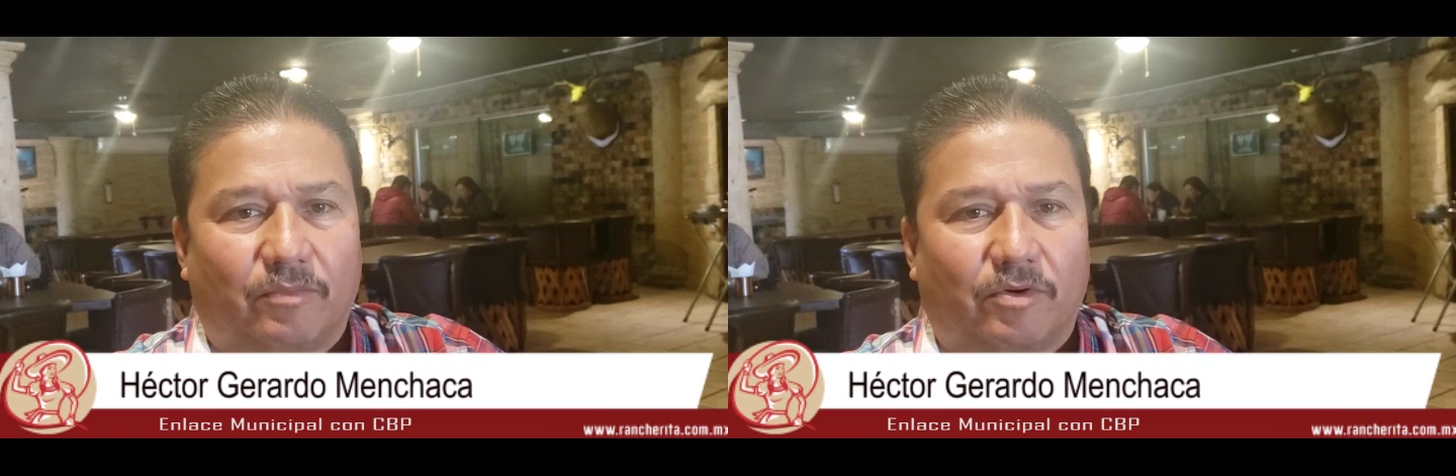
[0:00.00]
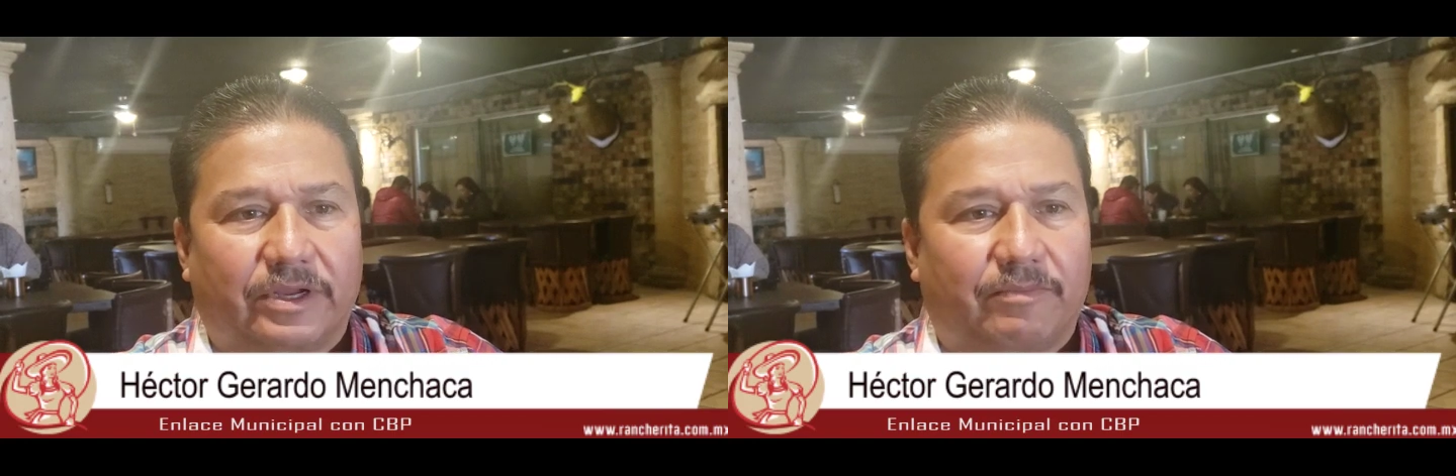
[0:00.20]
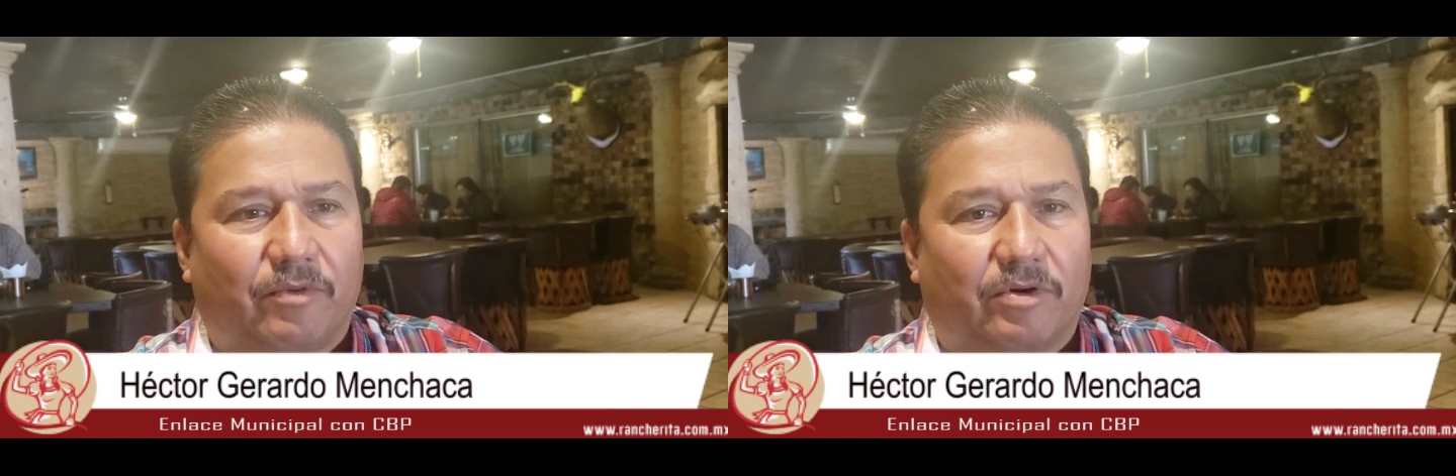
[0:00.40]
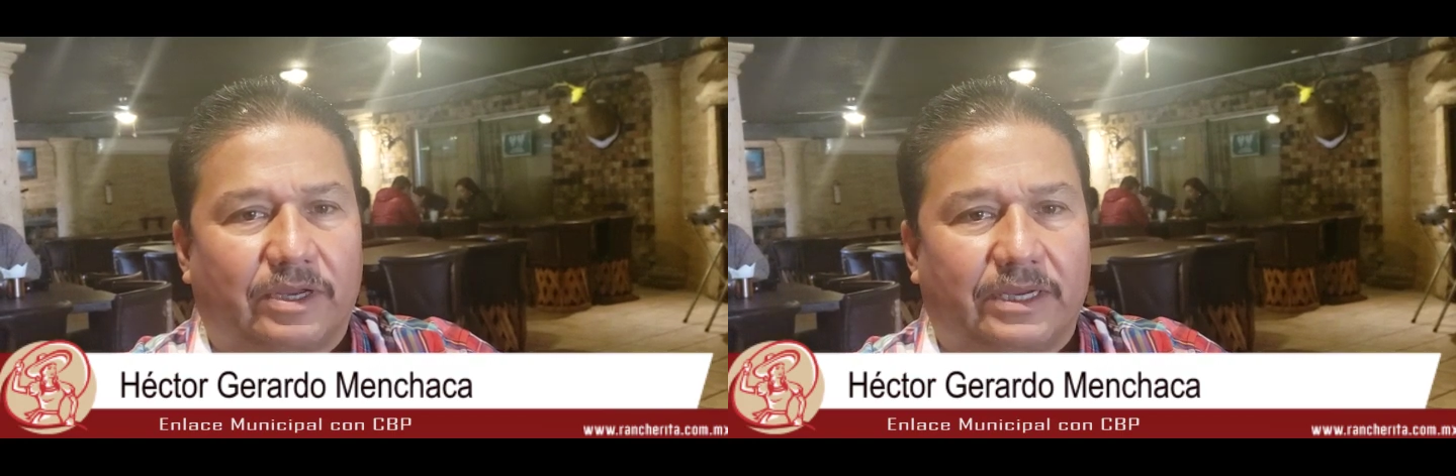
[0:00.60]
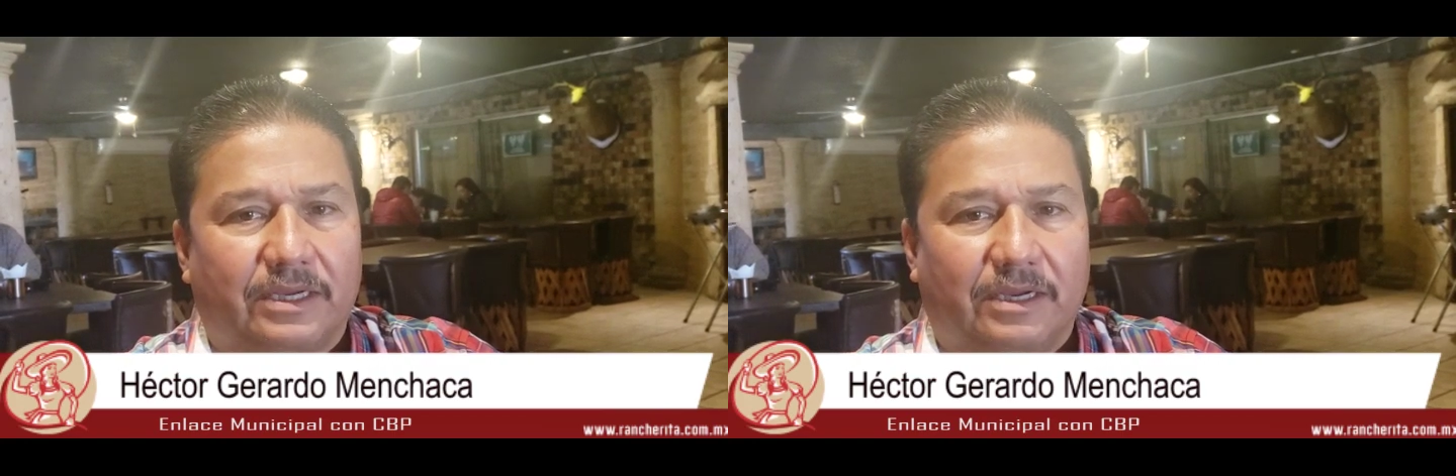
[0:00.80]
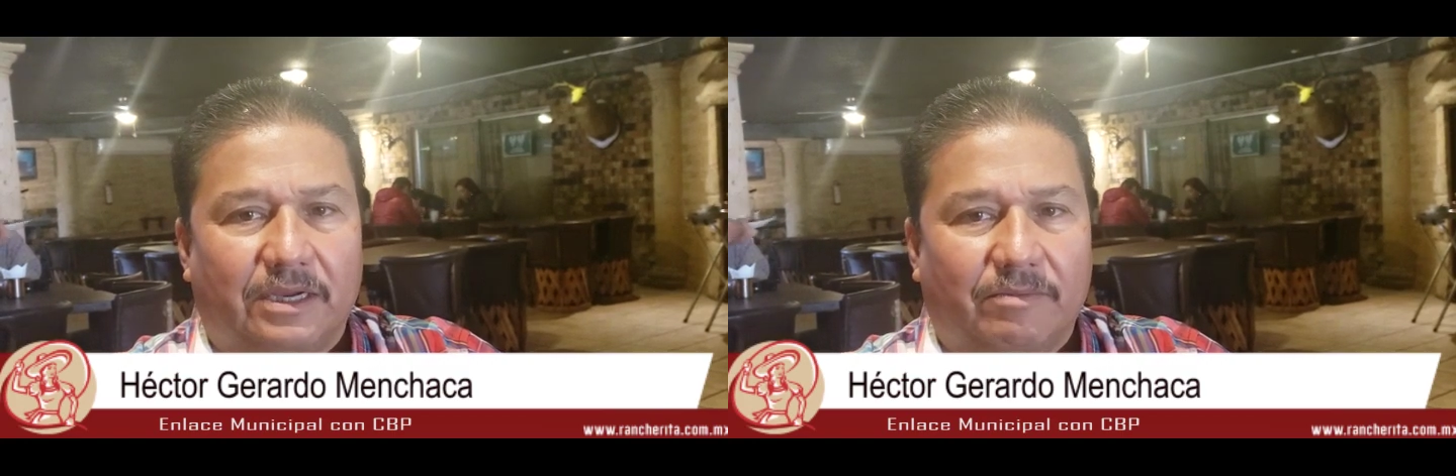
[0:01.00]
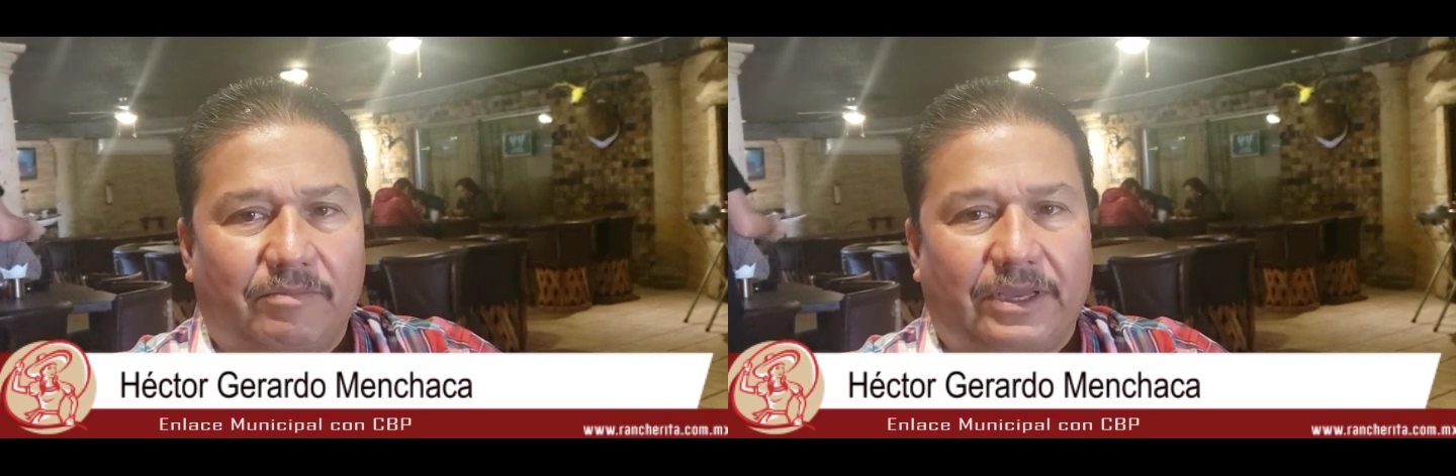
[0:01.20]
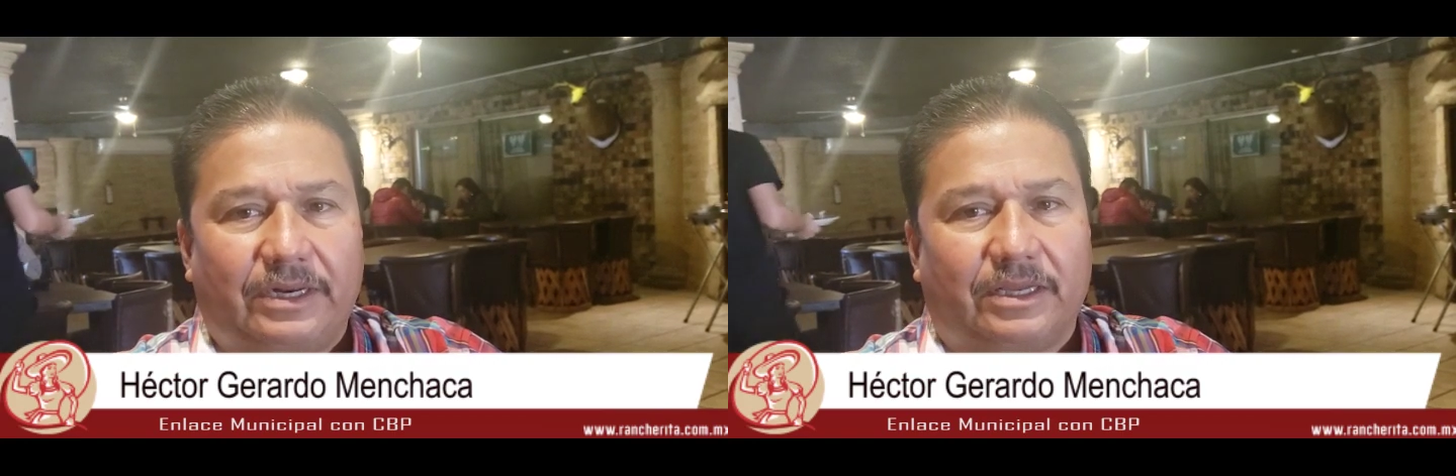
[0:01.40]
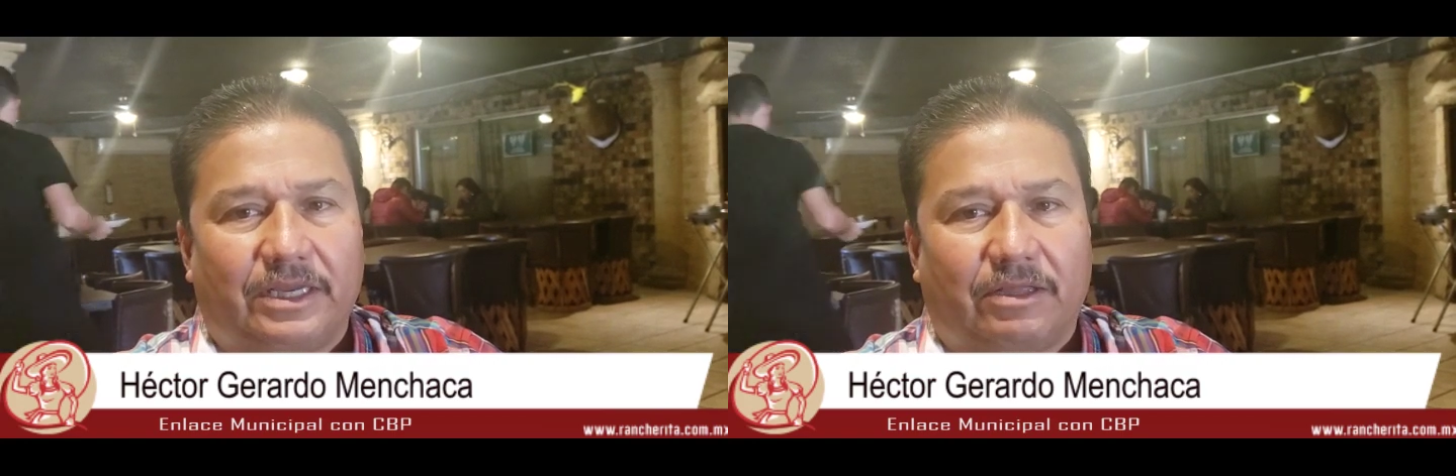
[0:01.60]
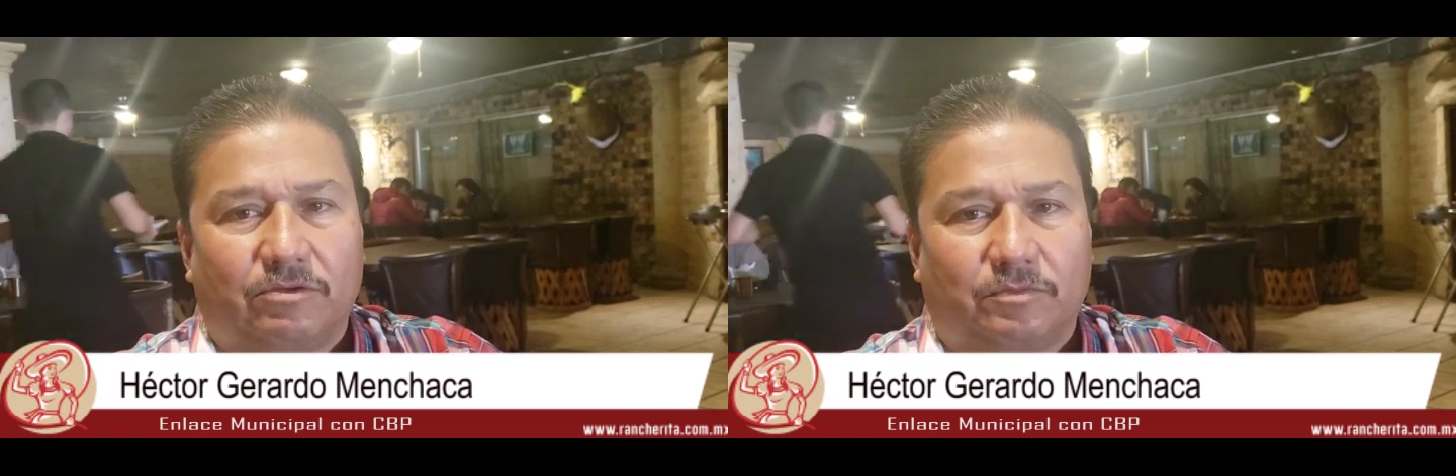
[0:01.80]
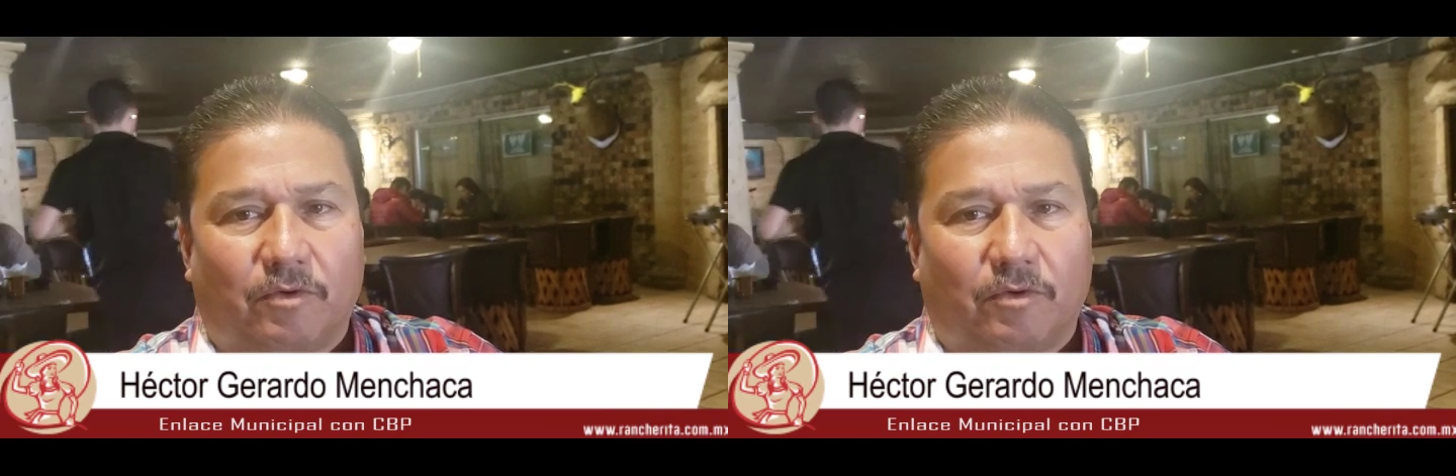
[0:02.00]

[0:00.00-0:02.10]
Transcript: ¿Por qué? Porque vienen guiados